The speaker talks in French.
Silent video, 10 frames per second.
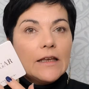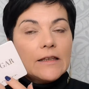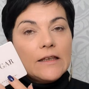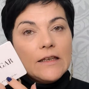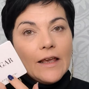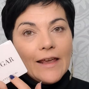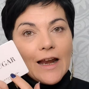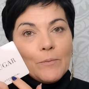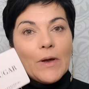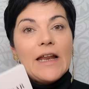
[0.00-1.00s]
qui est
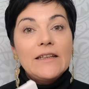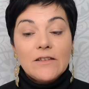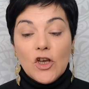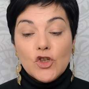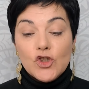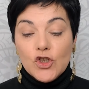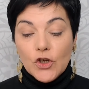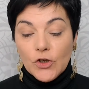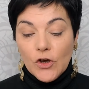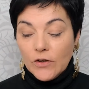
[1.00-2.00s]
la palette
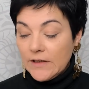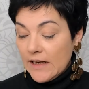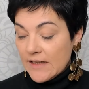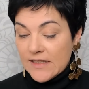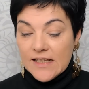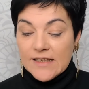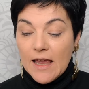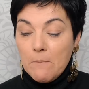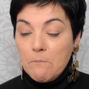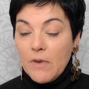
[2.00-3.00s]
Sugar
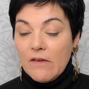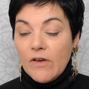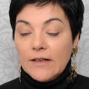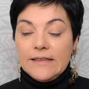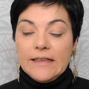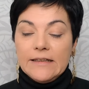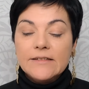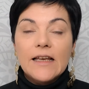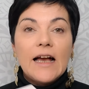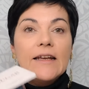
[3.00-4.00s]
d'Anastasia Beverly
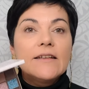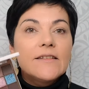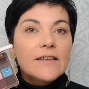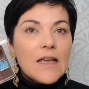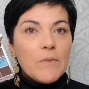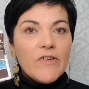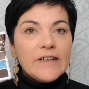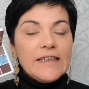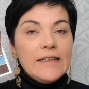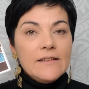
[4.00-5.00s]
Hills. Anastasia
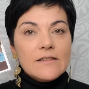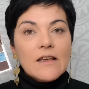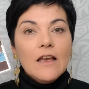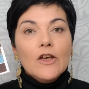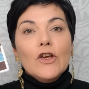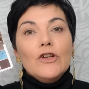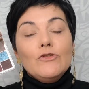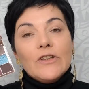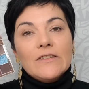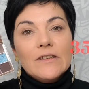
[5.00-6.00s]
Beverly Hills,
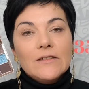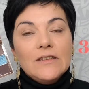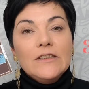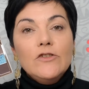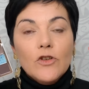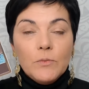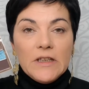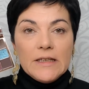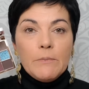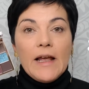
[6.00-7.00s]
nous a sorti deux
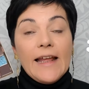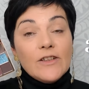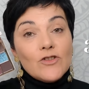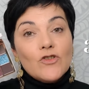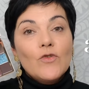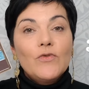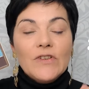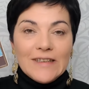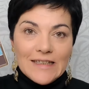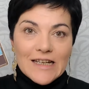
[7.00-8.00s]
mini palettes. Je
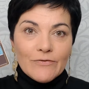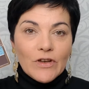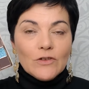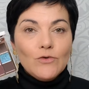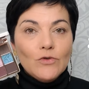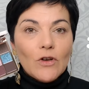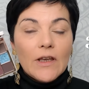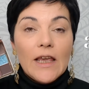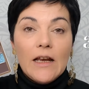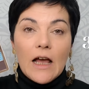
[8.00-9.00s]
vous ai déjà fait un
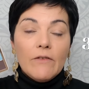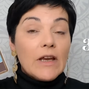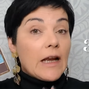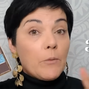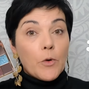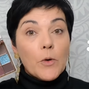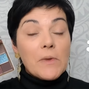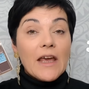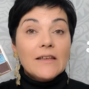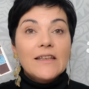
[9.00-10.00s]
tutoriel avec la
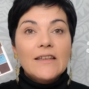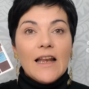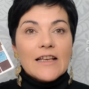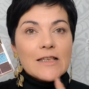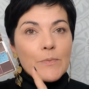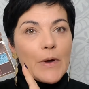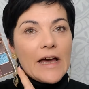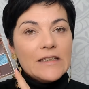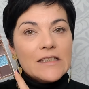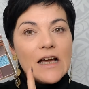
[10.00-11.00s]
première qui était la
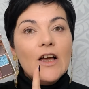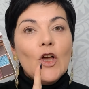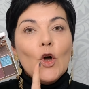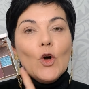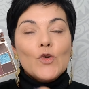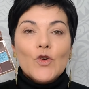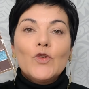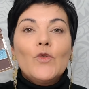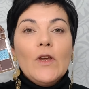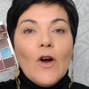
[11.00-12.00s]
Spice.
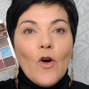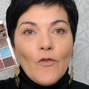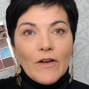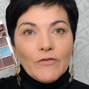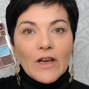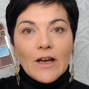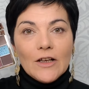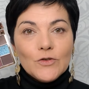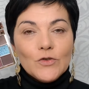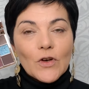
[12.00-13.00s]
Aujourd'hui, on va faire
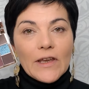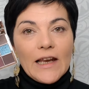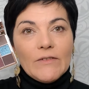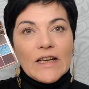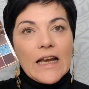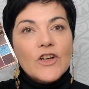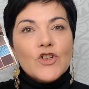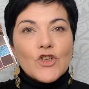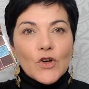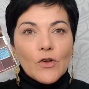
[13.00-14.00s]
un tutoriel avec la
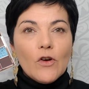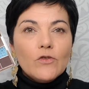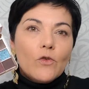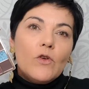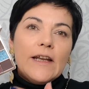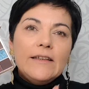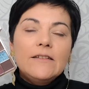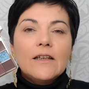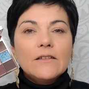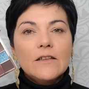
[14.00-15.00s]
Sugar. Donc, on a des
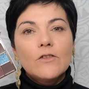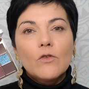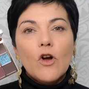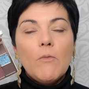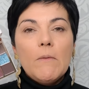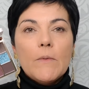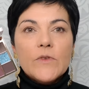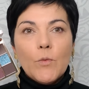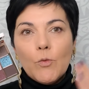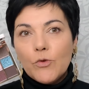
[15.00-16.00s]
teintes qui sont quand même un
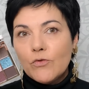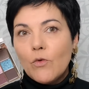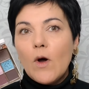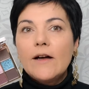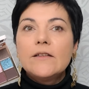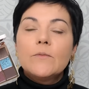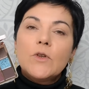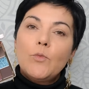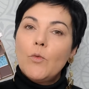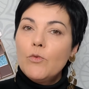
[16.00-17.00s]
petit peu plus froides, un
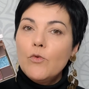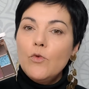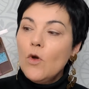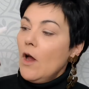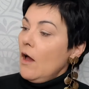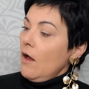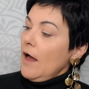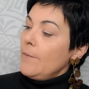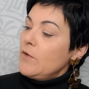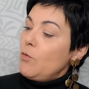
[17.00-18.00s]
petit peu plus,
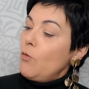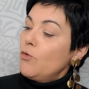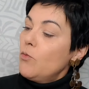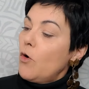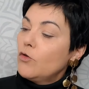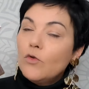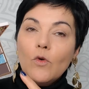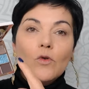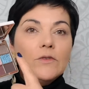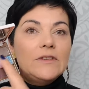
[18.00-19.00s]
un petit peu plus
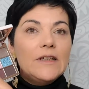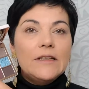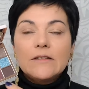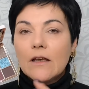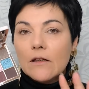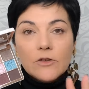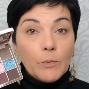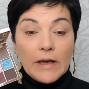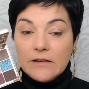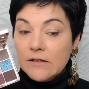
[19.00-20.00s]
bordeaux, des teintes
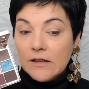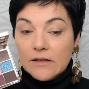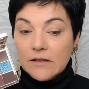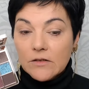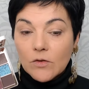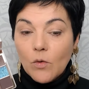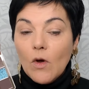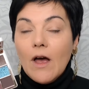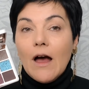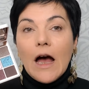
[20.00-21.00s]
pailletées qui sont
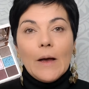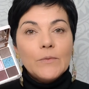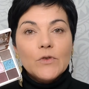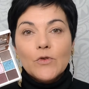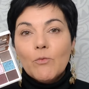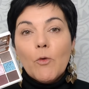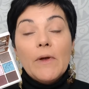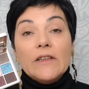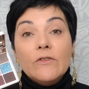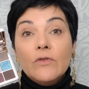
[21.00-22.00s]
absolument
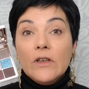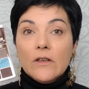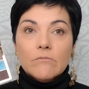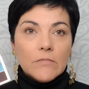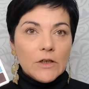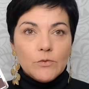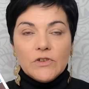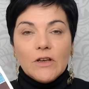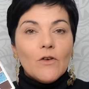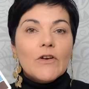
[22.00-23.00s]
magnifiques.
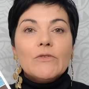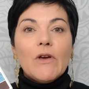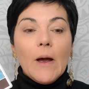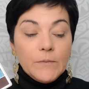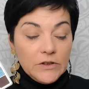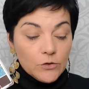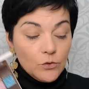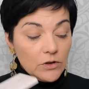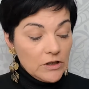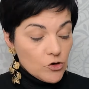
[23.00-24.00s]
Écoutez, on va se faire un petit
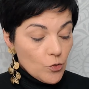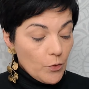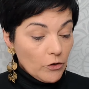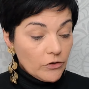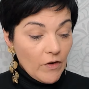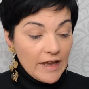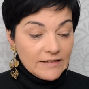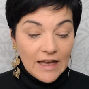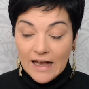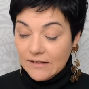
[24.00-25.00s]
truc qui, je pense, va
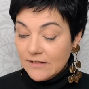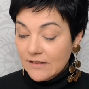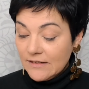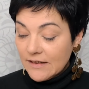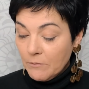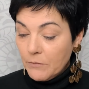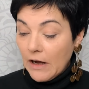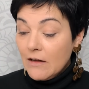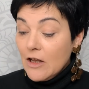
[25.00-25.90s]
être assez sympa.